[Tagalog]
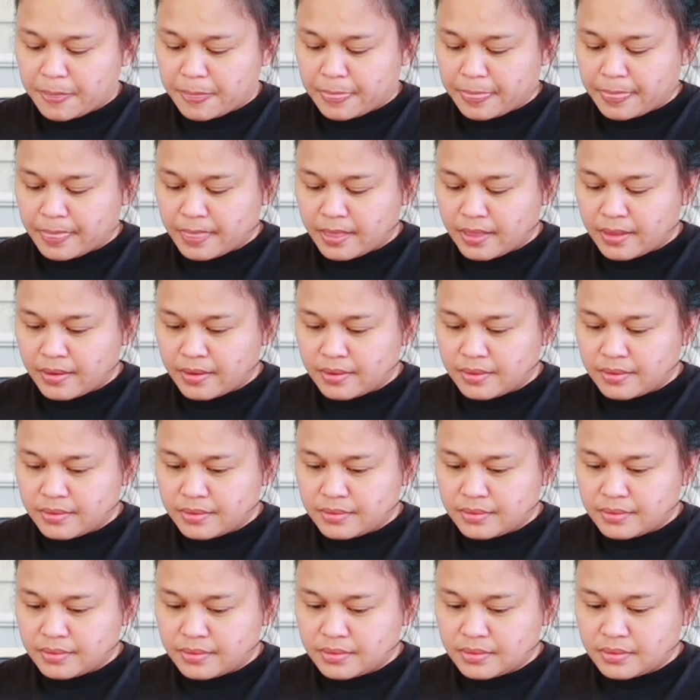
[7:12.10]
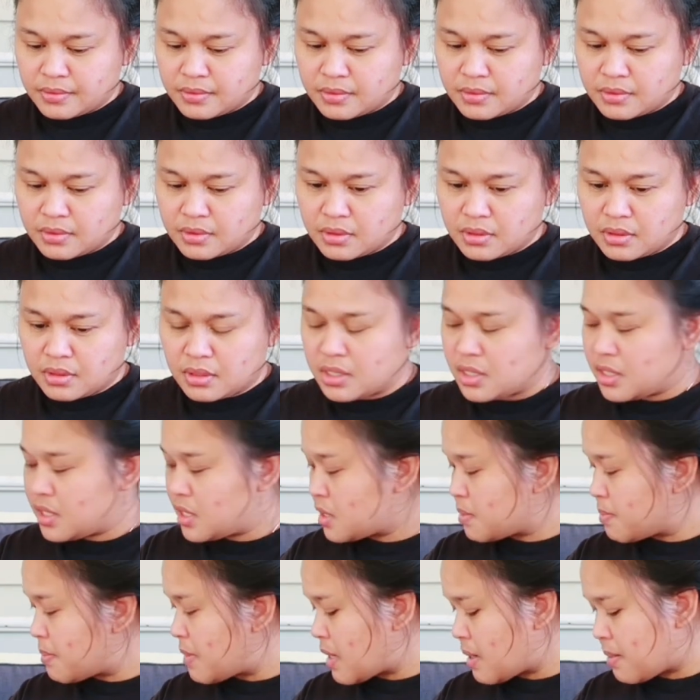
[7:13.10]
Is it all Isabel stuff that you This
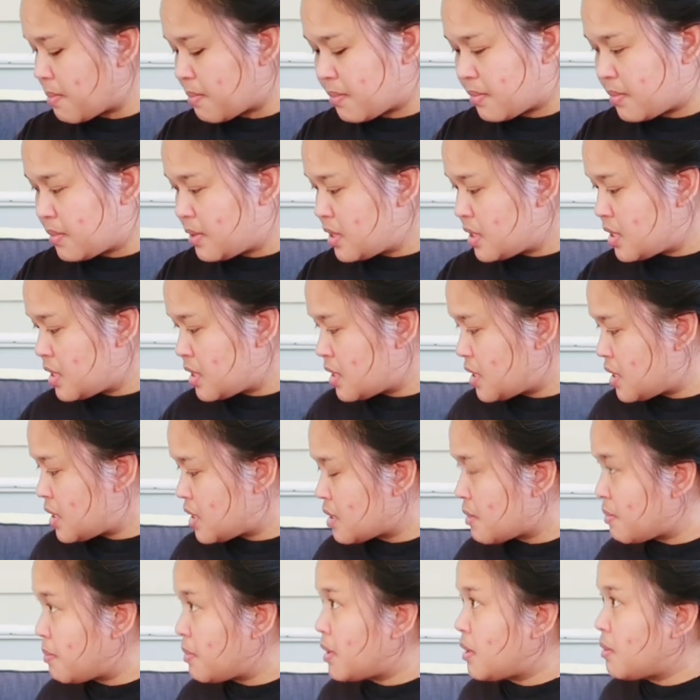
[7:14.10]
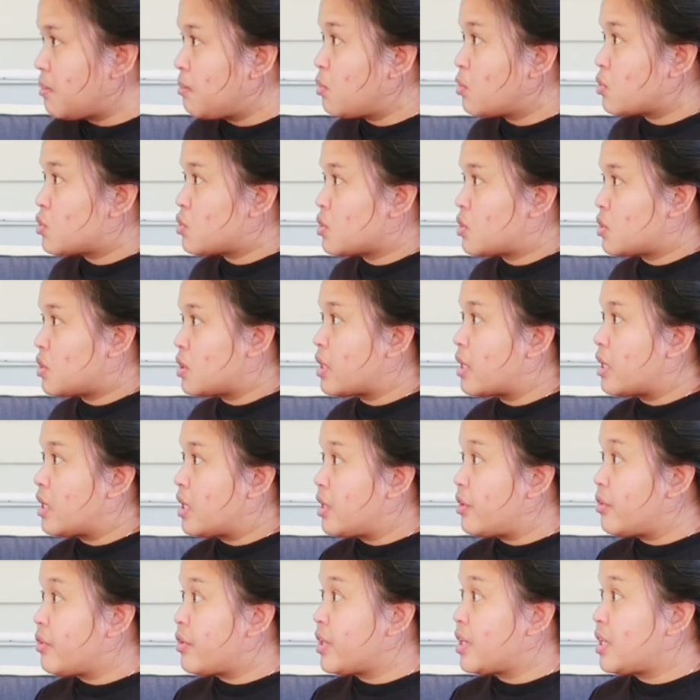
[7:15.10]
is mom. This is Isabel, Boots.
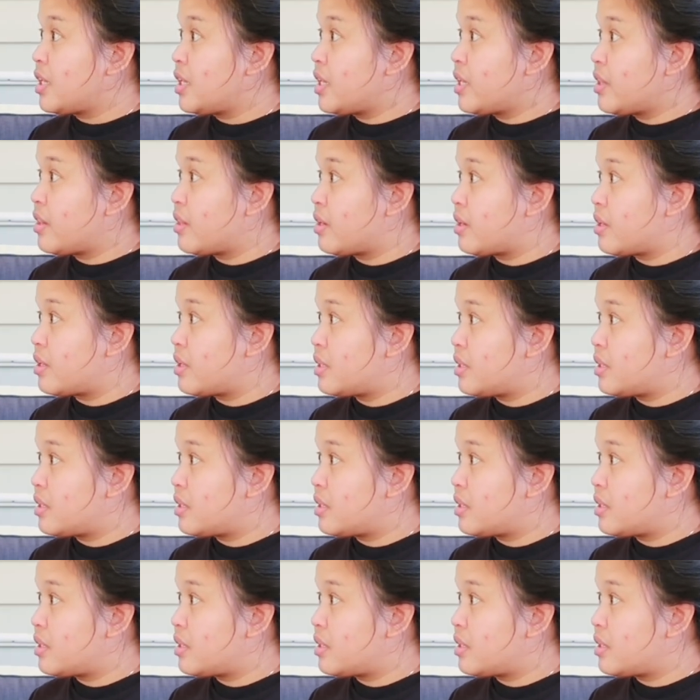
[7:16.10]
real leather.